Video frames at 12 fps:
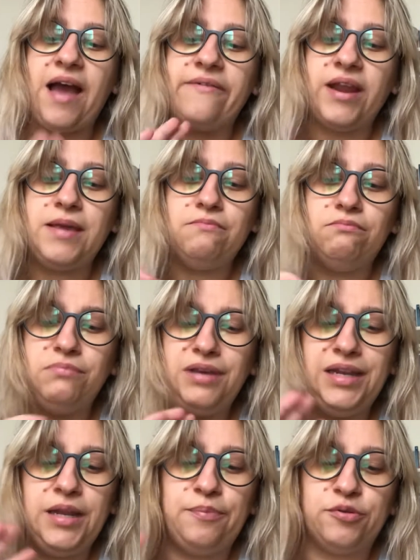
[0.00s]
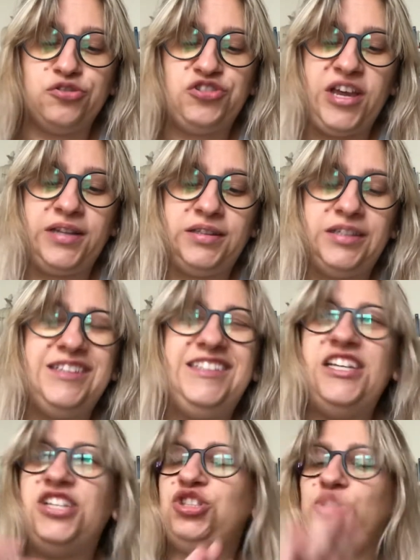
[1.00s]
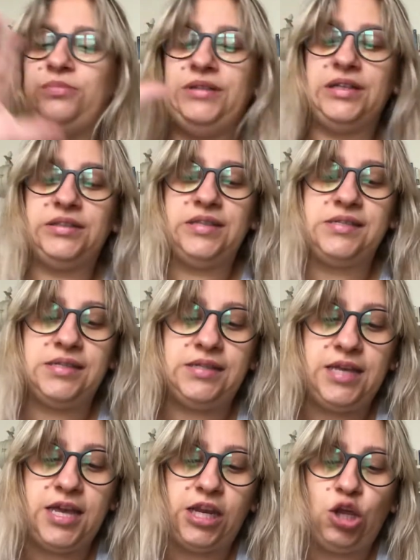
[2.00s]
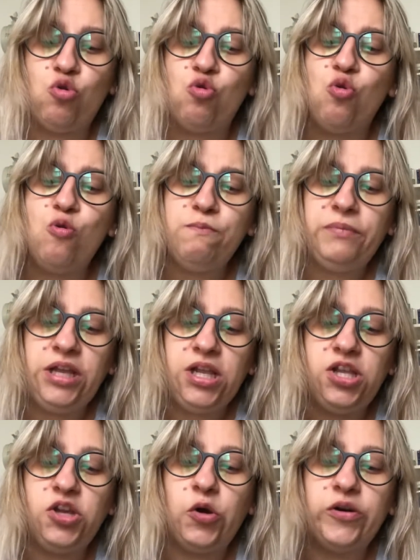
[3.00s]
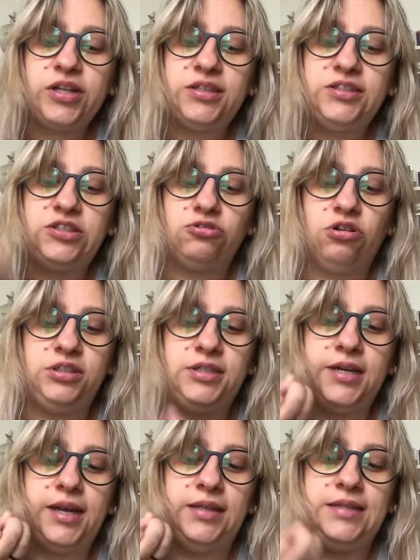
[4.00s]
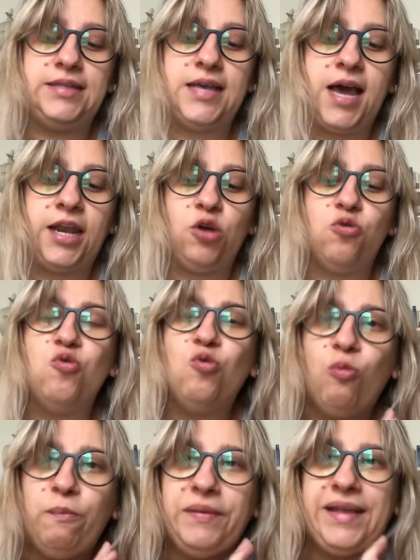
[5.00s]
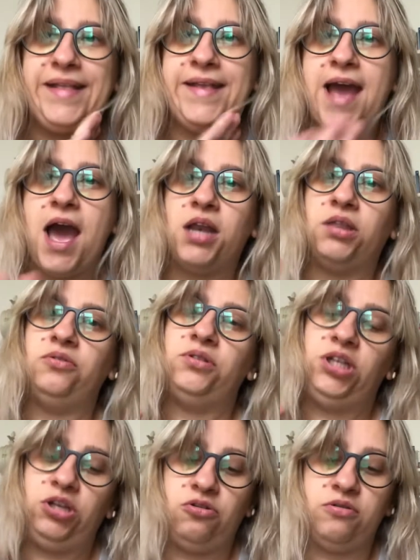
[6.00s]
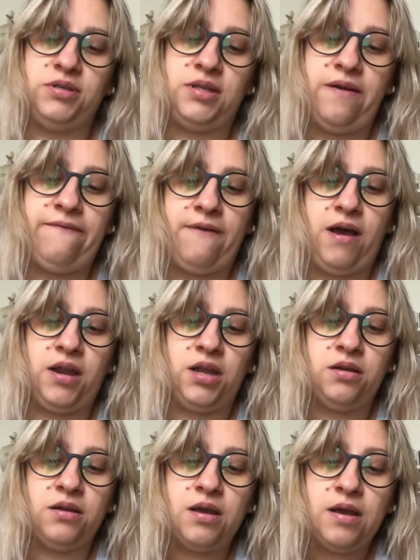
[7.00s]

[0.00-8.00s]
avrei mille progetti, diecimila desideri, un milione di sogni da realizzare, un miliardo di cose da fare.